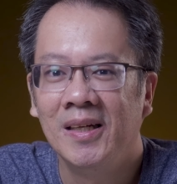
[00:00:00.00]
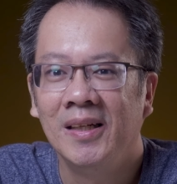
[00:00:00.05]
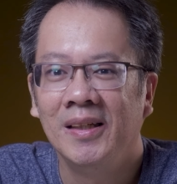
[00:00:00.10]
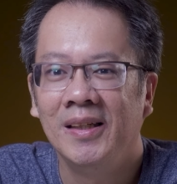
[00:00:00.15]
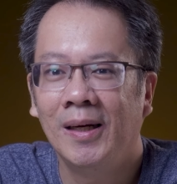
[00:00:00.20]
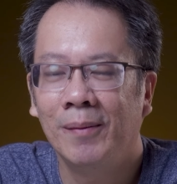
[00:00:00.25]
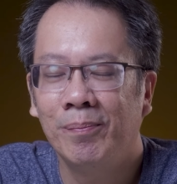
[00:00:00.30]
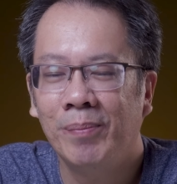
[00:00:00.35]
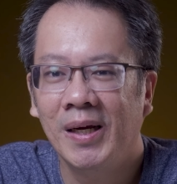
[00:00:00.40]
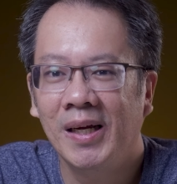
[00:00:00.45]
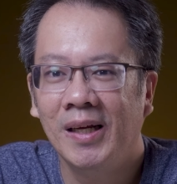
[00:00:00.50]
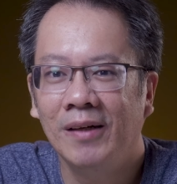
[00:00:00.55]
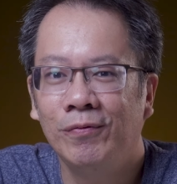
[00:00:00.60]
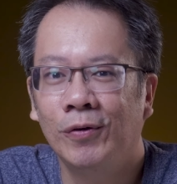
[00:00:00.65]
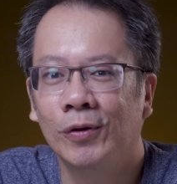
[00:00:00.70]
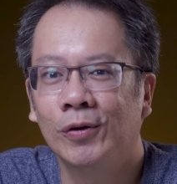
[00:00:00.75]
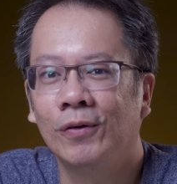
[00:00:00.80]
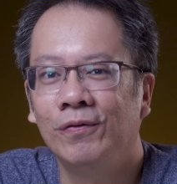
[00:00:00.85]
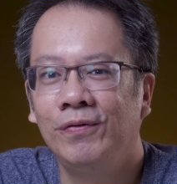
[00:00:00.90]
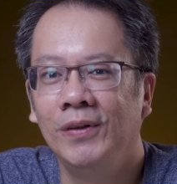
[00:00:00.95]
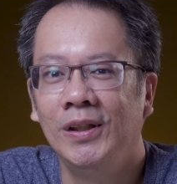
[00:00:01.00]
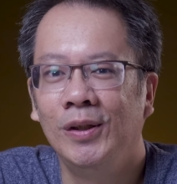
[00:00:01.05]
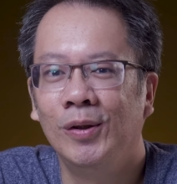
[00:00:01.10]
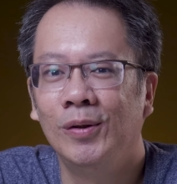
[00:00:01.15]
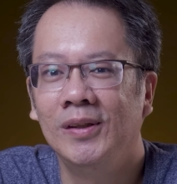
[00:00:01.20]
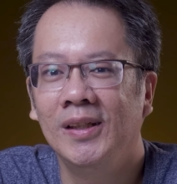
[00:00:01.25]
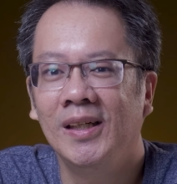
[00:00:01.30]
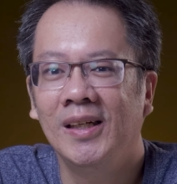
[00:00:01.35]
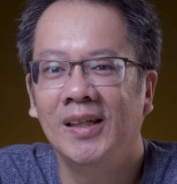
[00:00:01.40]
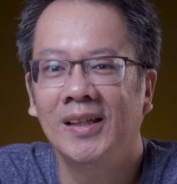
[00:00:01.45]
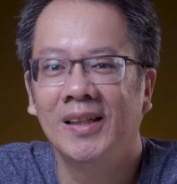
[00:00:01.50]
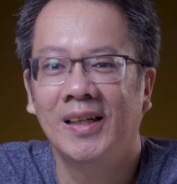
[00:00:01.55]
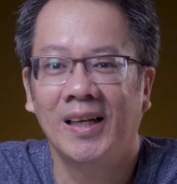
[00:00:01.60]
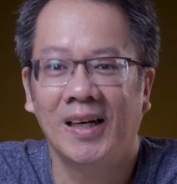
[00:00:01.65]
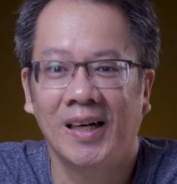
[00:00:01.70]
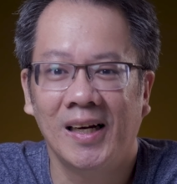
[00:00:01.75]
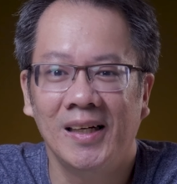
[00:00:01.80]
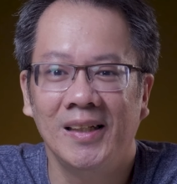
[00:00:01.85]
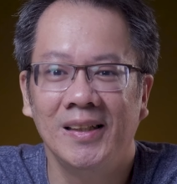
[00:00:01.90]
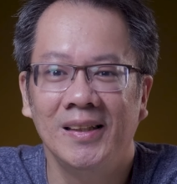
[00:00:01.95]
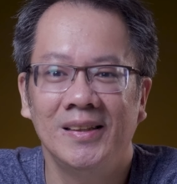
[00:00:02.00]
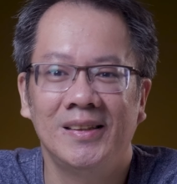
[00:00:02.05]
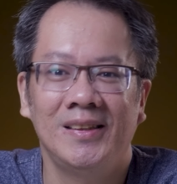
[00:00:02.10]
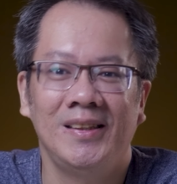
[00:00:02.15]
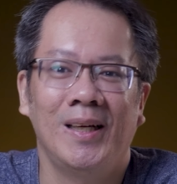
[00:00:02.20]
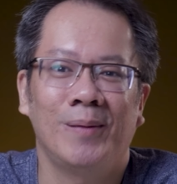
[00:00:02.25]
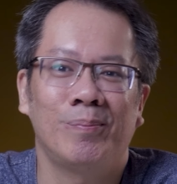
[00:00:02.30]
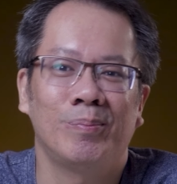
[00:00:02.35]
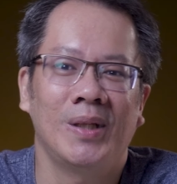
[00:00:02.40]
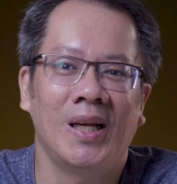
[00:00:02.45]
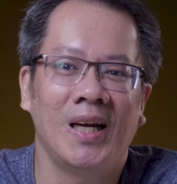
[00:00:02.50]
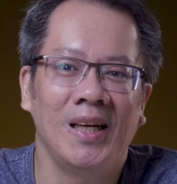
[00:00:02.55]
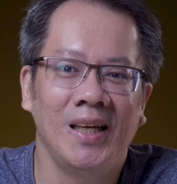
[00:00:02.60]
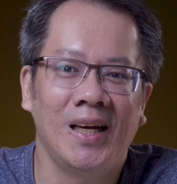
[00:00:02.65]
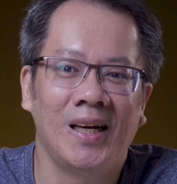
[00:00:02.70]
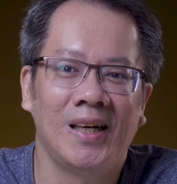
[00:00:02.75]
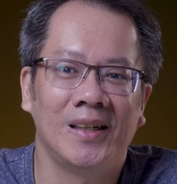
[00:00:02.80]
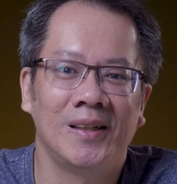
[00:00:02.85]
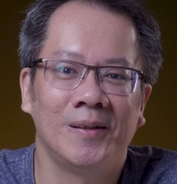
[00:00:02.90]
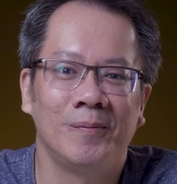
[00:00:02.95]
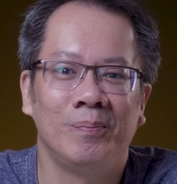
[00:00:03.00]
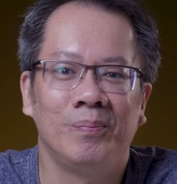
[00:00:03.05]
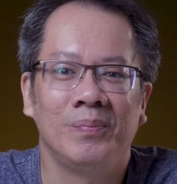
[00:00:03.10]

Yang pengen foto videonya keren siap tayang.